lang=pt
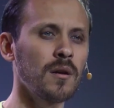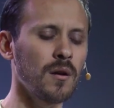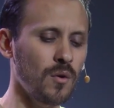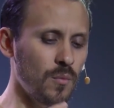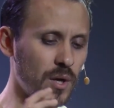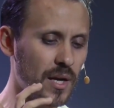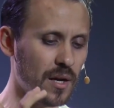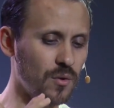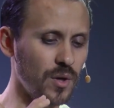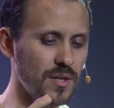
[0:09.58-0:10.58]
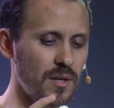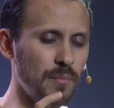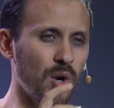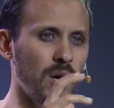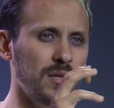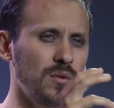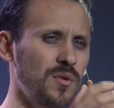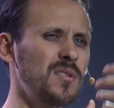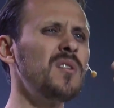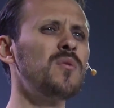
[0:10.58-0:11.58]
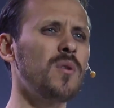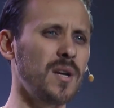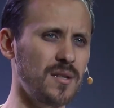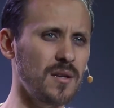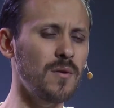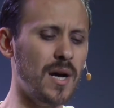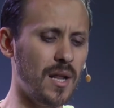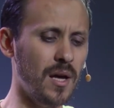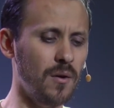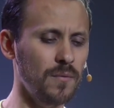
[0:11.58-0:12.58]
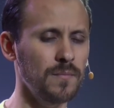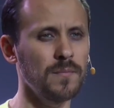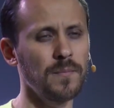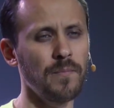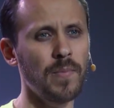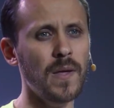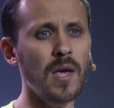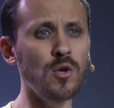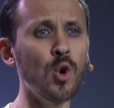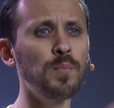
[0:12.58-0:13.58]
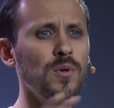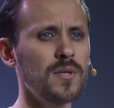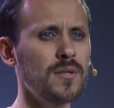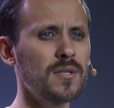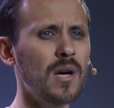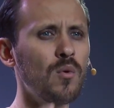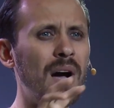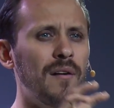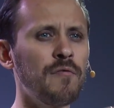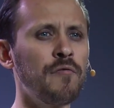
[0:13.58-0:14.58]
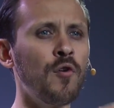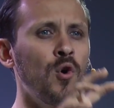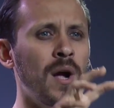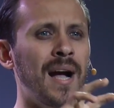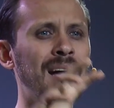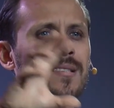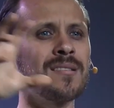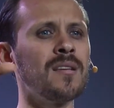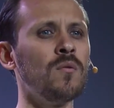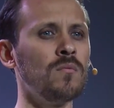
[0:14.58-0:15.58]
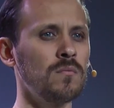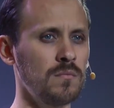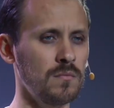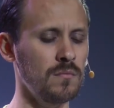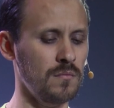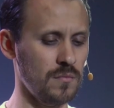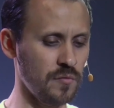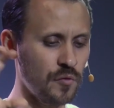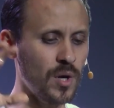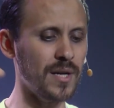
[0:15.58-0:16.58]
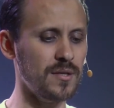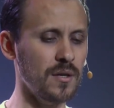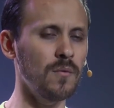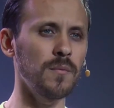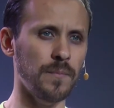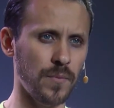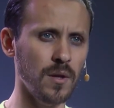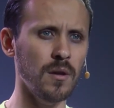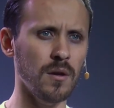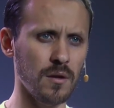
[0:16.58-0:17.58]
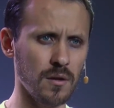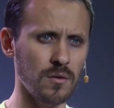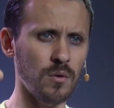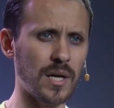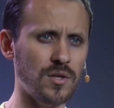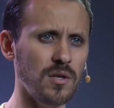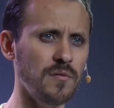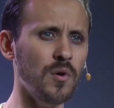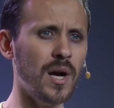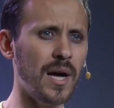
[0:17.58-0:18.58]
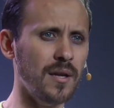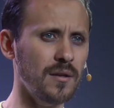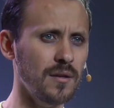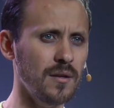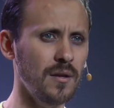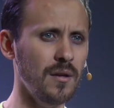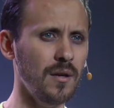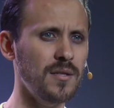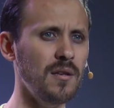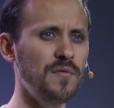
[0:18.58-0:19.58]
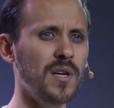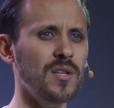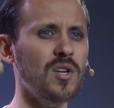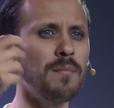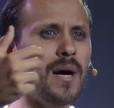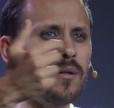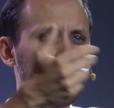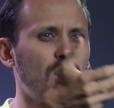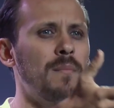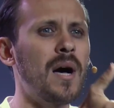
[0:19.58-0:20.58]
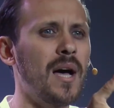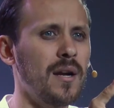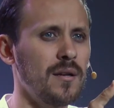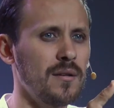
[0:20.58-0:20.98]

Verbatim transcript: como aquela coisa que brota do seu coração carnal, em oposição à vocação. Vocação. Do latim vocare, que significa chamado, chamar.